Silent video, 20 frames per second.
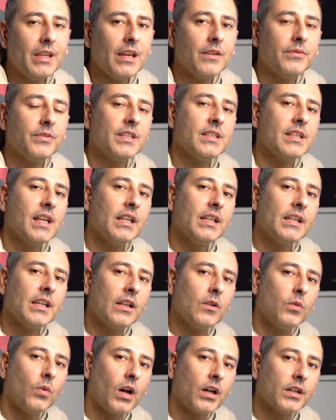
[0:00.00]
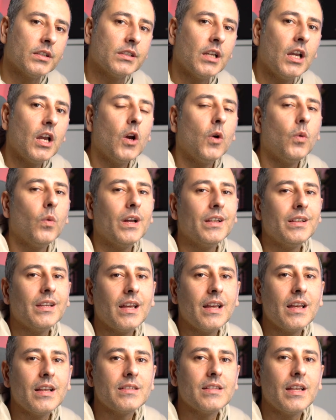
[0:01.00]
في ذلك الوقت وأن
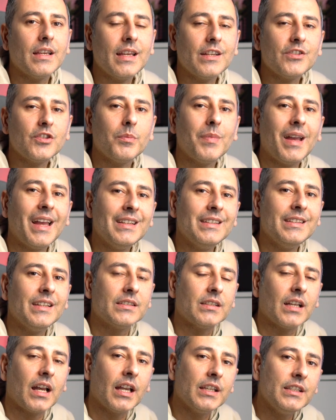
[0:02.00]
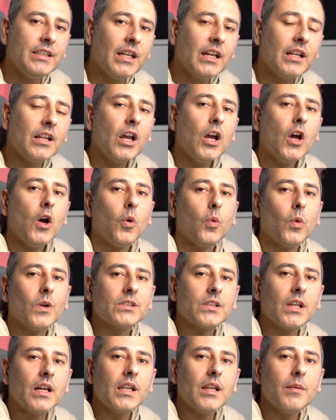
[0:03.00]
هذا يجب أن يتغير
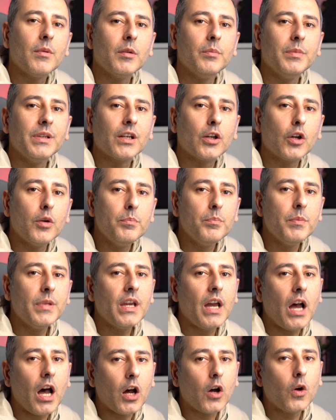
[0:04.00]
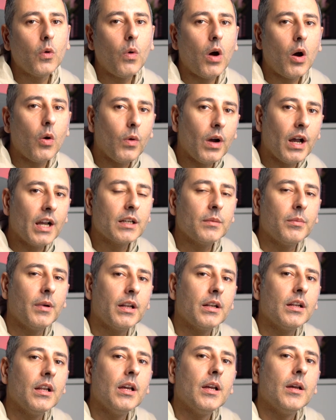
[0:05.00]
وطالب بقمة أقوى
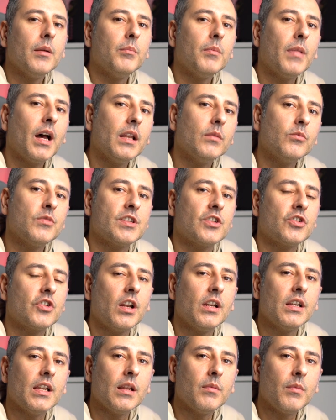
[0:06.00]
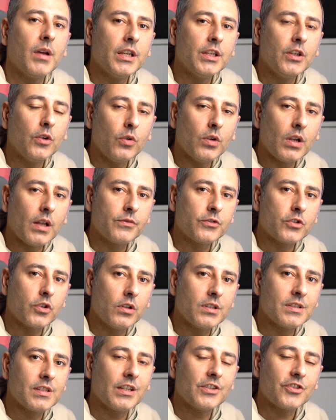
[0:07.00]
وأكبر مع المستشار الألماني أولاف
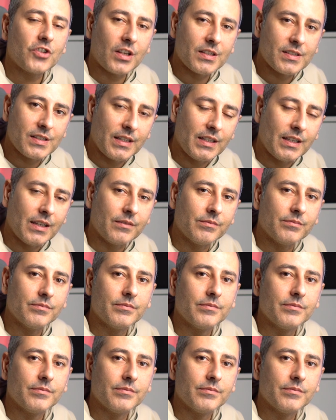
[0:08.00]
شولتز شخصياً